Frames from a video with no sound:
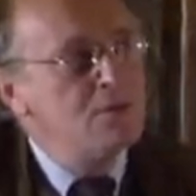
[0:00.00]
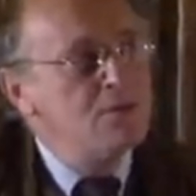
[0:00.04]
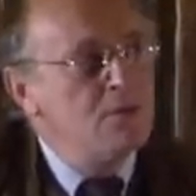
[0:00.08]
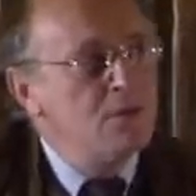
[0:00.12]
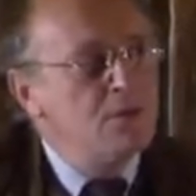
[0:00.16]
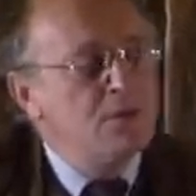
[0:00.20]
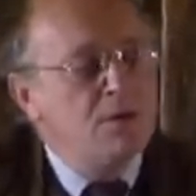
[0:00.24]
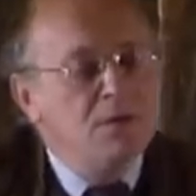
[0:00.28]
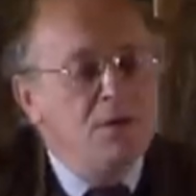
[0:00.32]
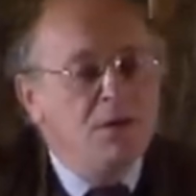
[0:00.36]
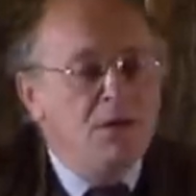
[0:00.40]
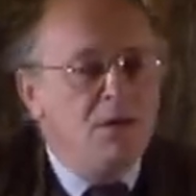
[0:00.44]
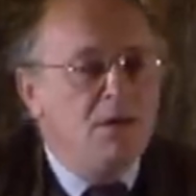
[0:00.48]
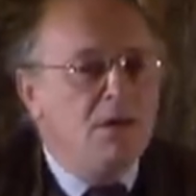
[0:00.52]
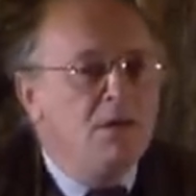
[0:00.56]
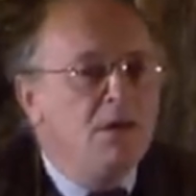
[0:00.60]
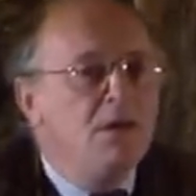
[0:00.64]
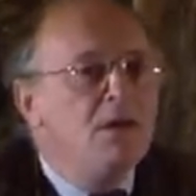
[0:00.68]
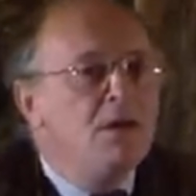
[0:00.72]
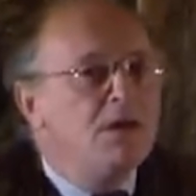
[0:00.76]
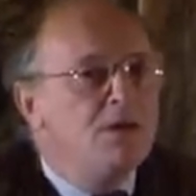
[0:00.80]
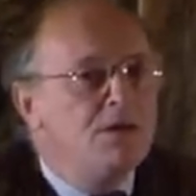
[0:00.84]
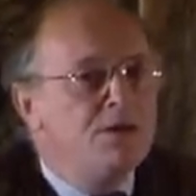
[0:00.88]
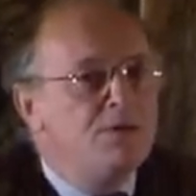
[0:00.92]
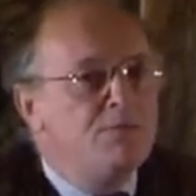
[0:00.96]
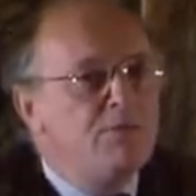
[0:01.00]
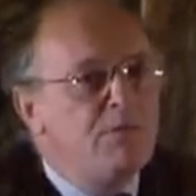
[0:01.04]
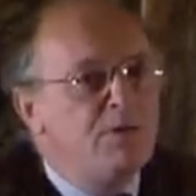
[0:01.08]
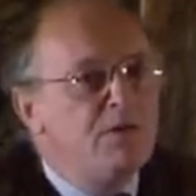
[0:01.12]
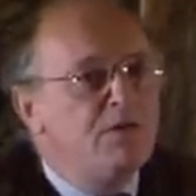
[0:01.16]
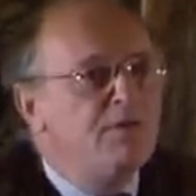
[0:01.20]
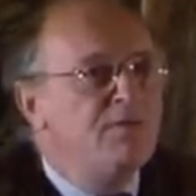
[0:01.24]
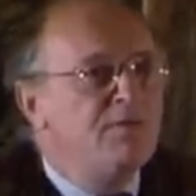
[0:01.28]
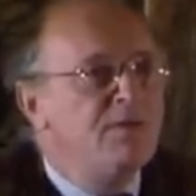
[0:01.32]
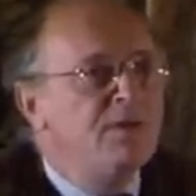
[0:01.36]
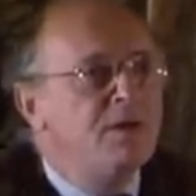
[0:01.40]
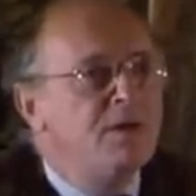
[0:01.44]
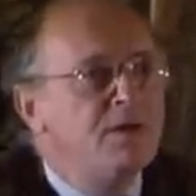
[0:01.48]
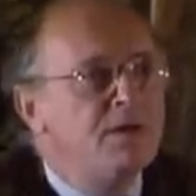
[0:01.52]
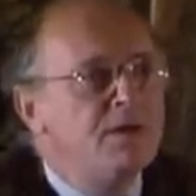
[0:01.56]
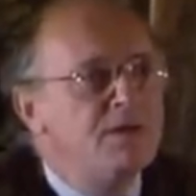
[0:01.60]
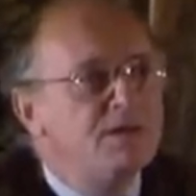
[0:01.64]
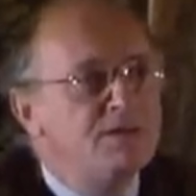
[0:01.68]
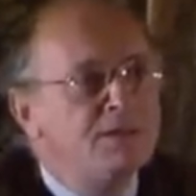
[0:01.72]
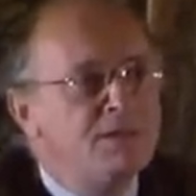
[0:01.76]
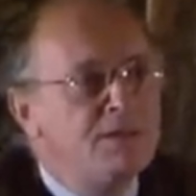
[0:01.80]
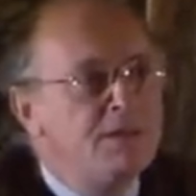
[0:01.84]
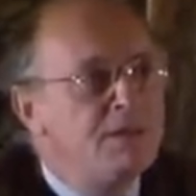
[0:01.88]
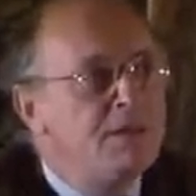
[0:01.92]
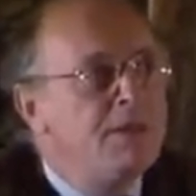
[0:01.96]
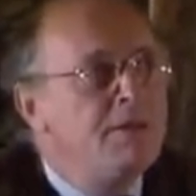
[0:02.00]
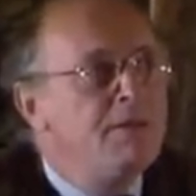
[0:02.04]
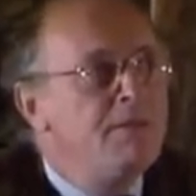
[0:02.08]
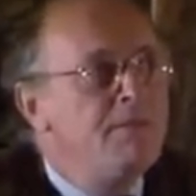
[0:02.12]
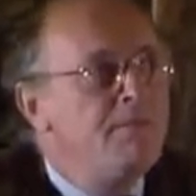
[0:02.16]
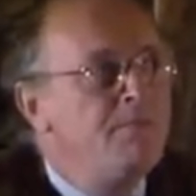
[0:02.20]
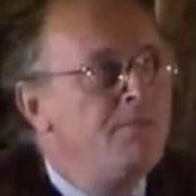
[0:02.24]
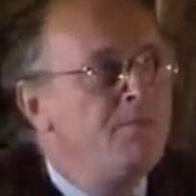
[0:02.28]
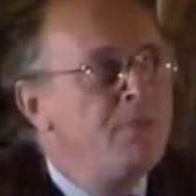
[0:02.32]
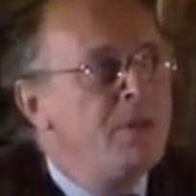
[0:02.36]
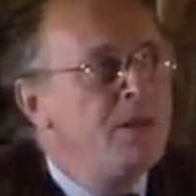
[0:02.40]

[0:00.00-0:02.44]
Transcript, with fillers: год живет вне России,